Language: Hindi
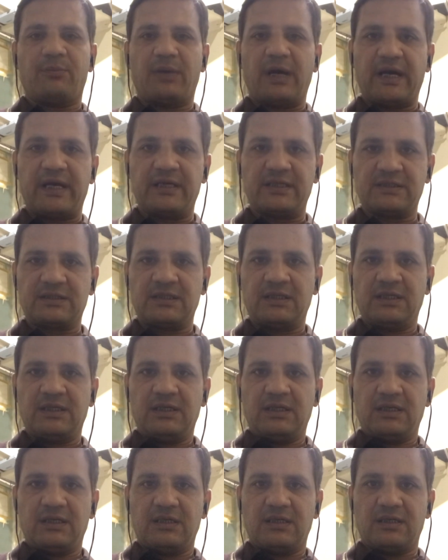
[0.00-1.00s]
बायस
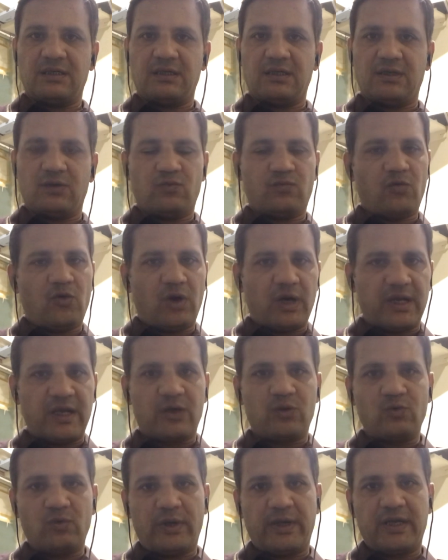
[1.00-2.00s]
वो
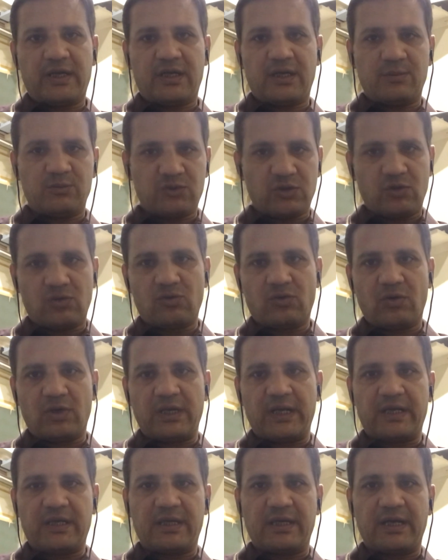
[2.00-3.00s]
अलग हुए हैं टीम से उनको
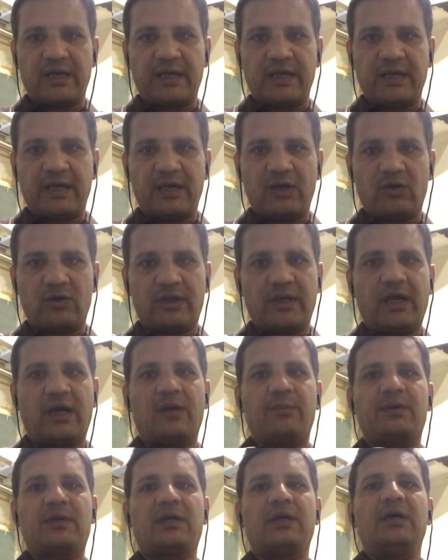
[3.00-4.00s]
अलग किया गया है और ये
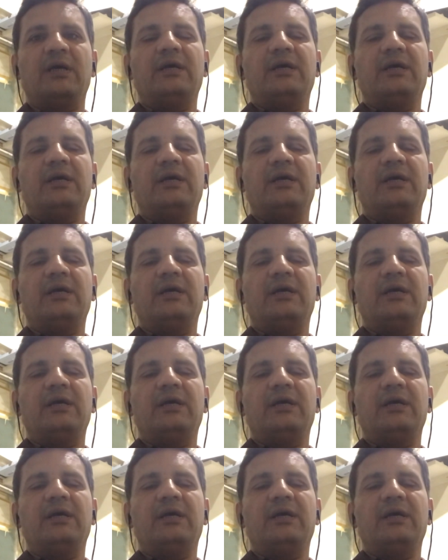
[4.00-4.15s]
खबर